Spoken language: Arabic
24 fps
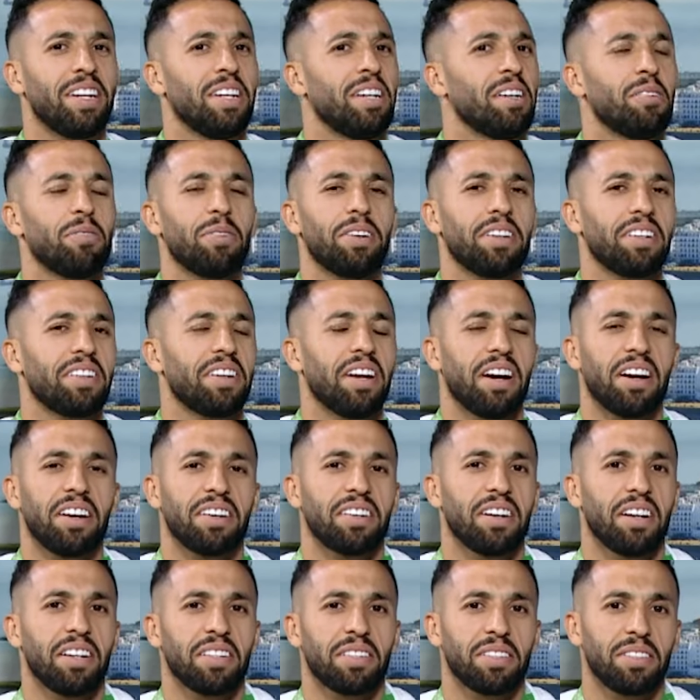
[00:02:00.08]
وين كاع
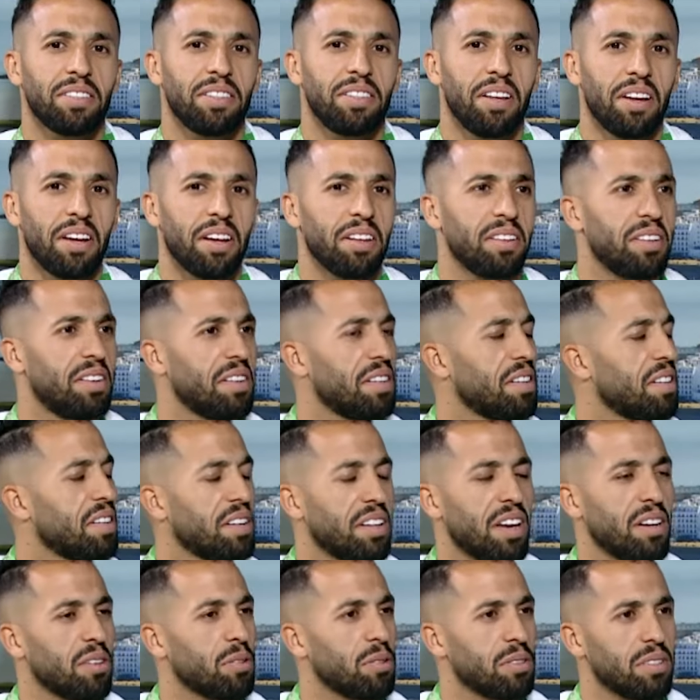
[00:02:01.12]
كاع كداد
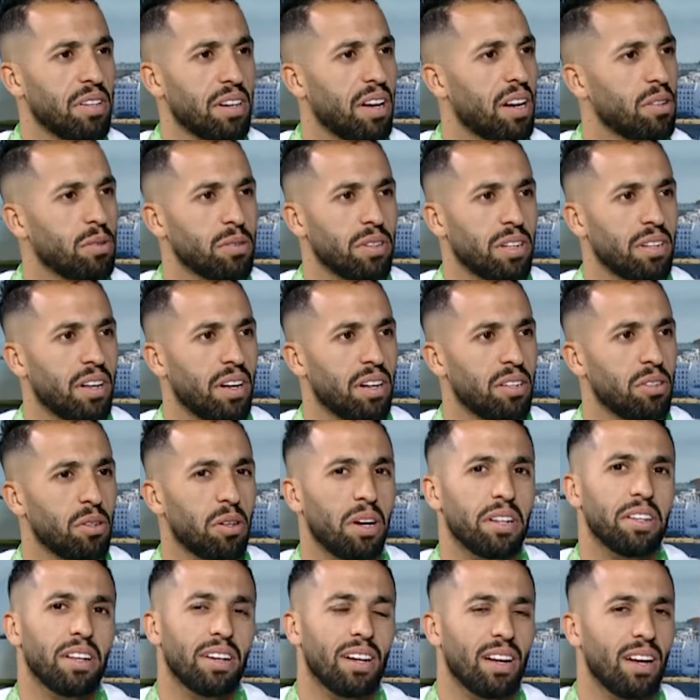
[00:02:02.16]
كاع كنا كاع كنا نهضروا
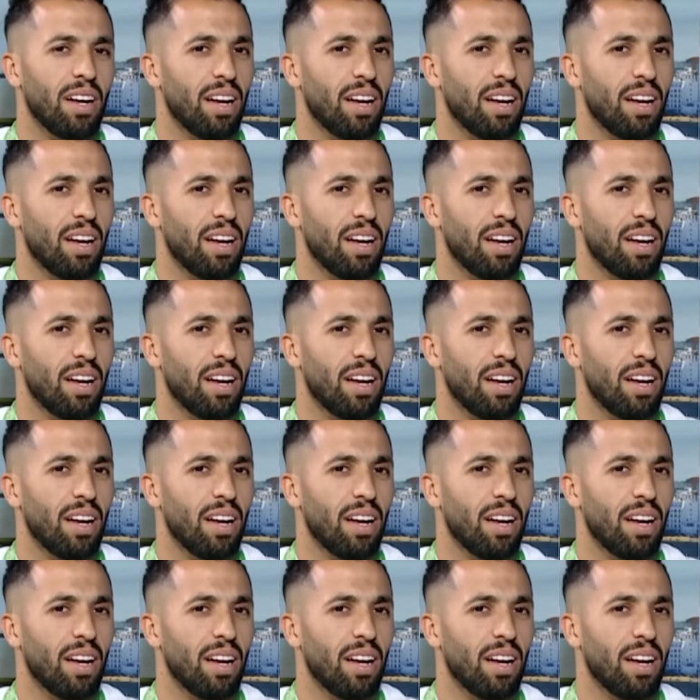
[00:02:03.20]
حنا